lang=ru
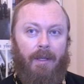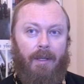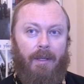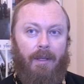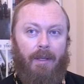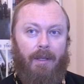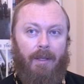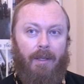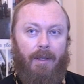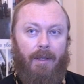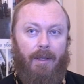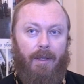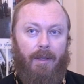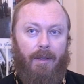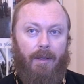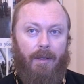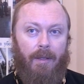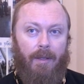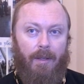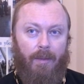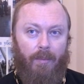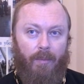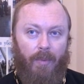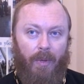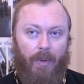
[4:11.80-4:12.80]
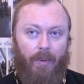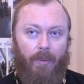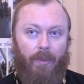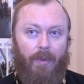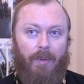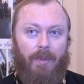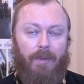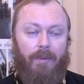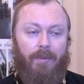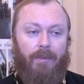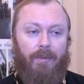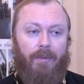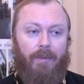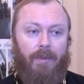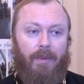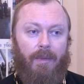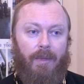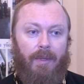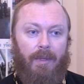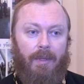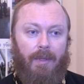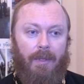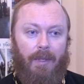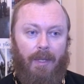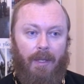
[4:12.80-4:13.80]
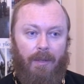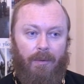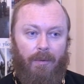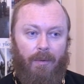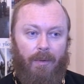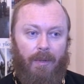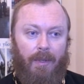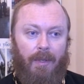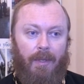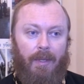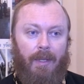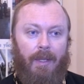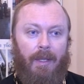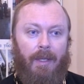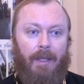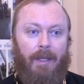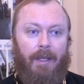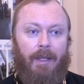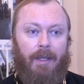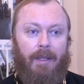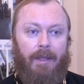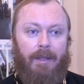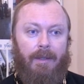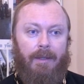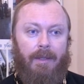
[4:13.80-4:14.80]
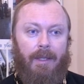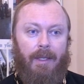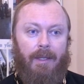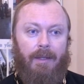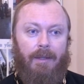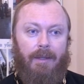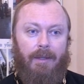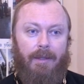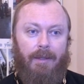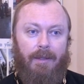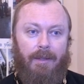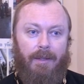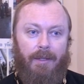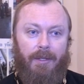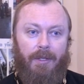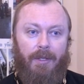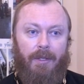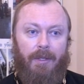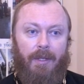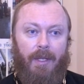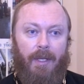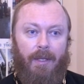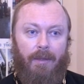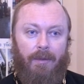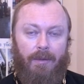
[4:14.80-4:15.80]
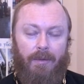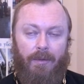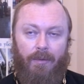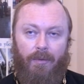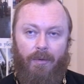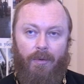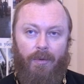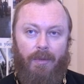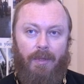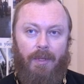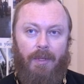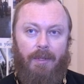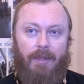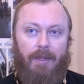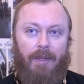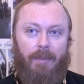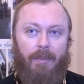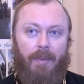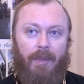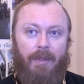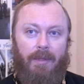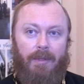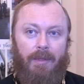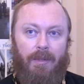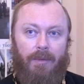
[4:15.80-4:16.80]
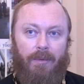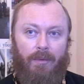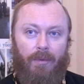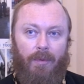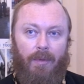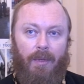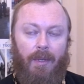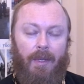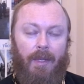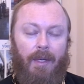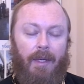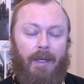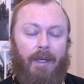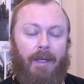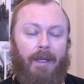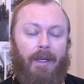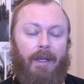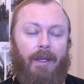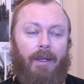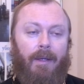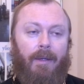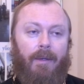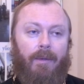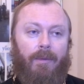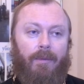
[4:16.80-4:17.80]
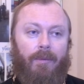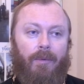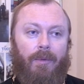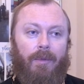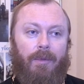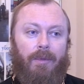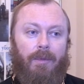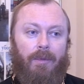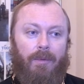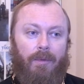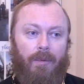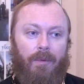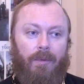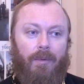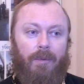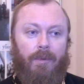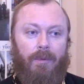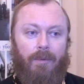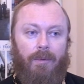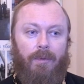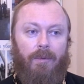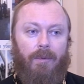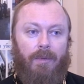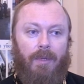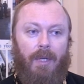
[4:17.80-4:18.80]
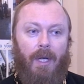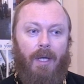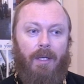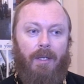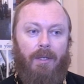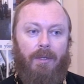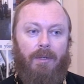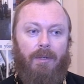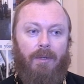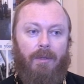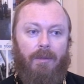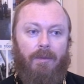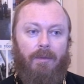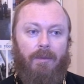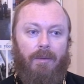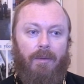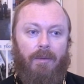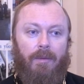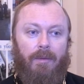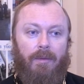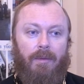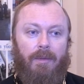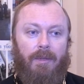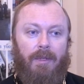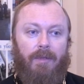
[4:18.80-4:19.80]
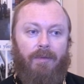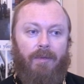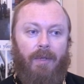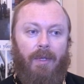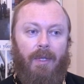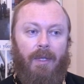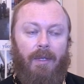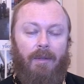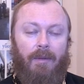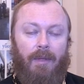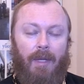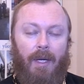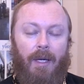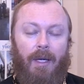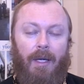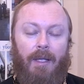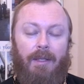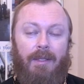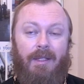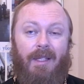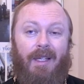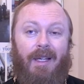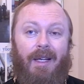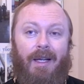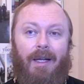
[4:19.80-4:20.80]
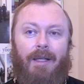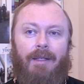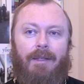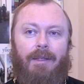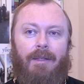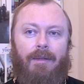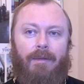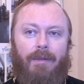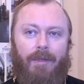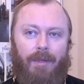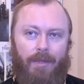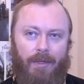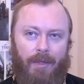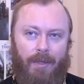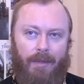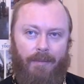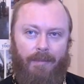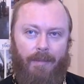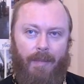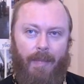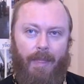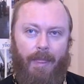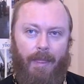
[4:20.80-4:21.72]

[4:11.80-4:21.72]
э, эмбрионов, которые так сказать, зачинаются в ходе этих процедур, вот, то, то, конечно, цифра гораздо, гораздо выше.